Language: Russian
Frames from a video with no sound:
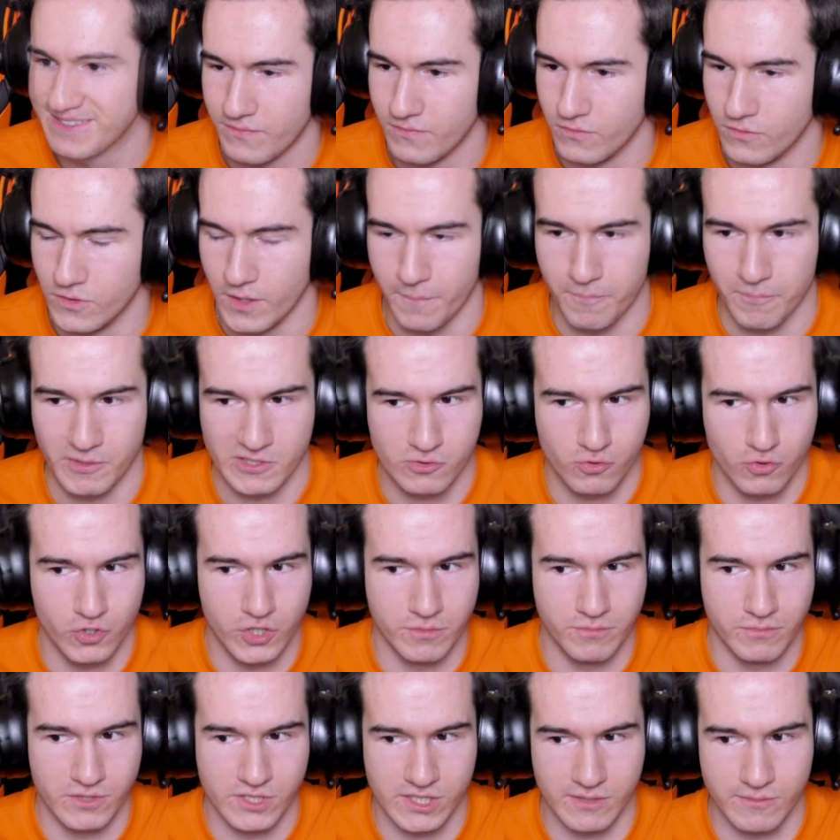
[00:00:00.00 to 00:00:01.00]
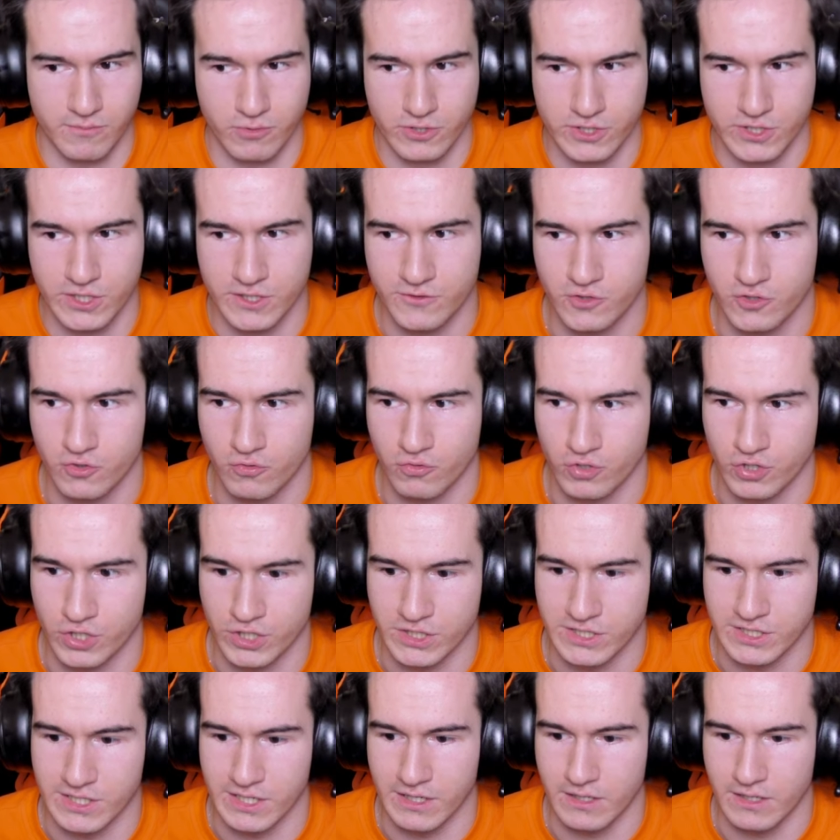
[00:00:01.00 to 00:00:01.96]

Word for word: Да и по сути мы с тобой здесь всю жизнь.